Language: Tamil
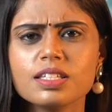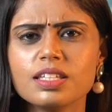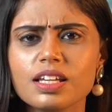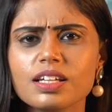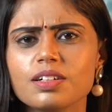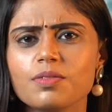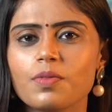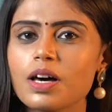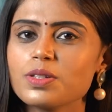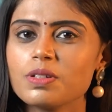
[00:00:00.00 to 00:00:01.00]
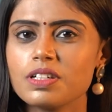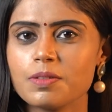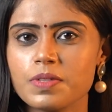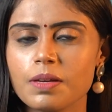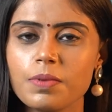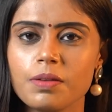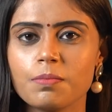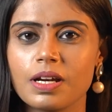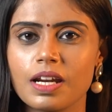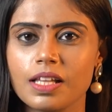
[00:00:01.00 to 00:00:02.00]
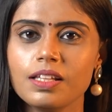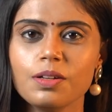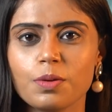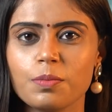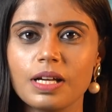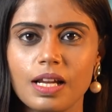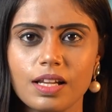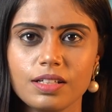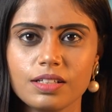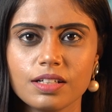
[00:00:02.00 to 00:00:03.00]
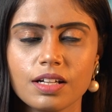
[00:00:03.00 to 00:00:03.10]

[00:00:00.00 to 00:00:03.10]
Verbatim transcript: சில வாஸ்து டிப்ஸை பின்பற்றுறது ரொம்ப நல்லது